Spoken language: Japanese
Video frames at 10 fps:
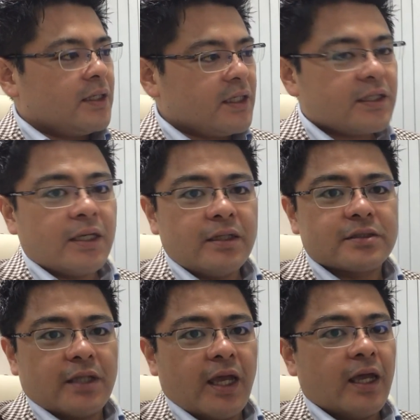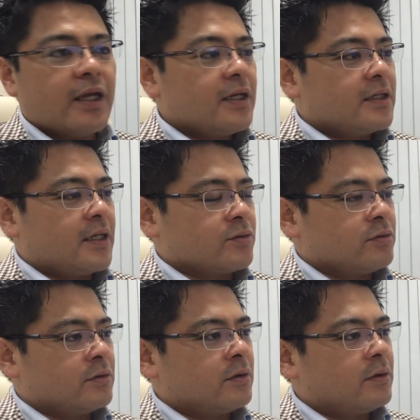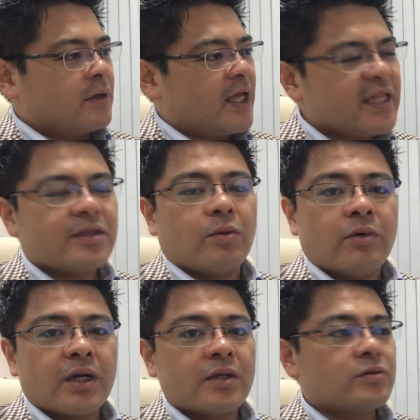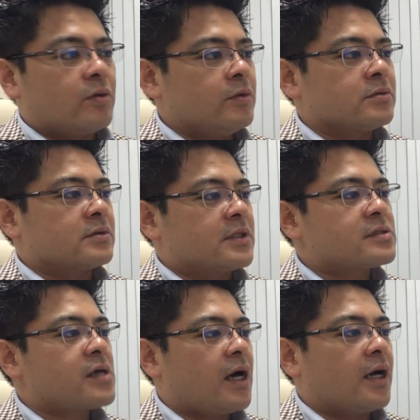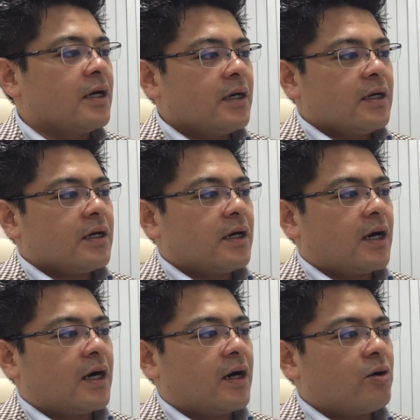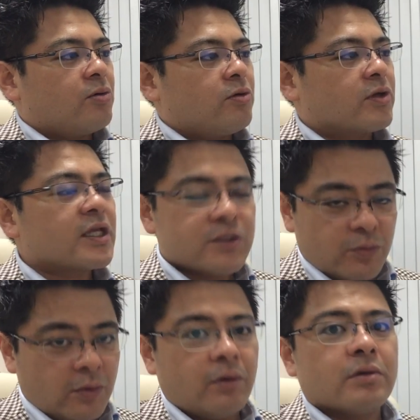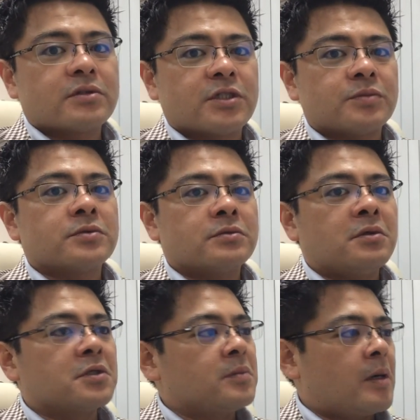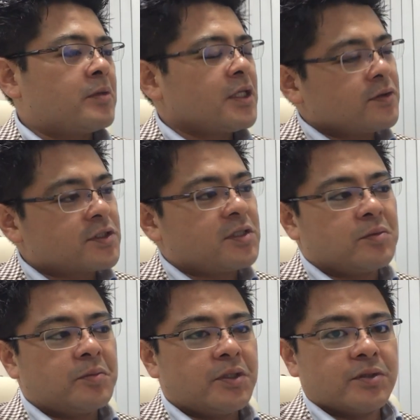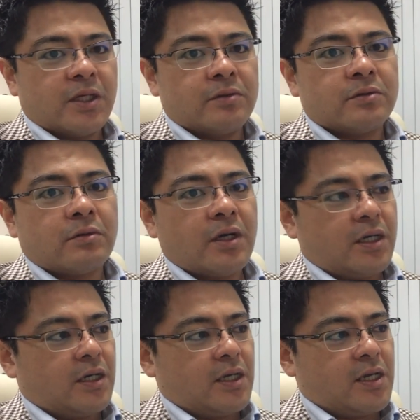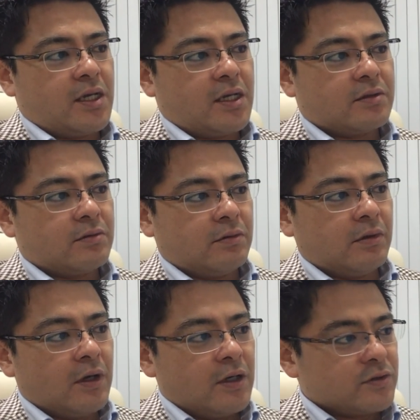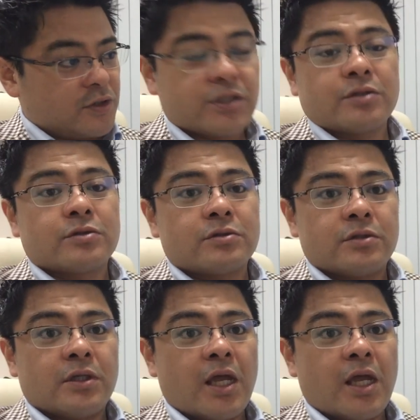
一見ですね、あのえって思われると思うんですが、あ私も自分の今までのチームビルディングとか、えーと、組織づくり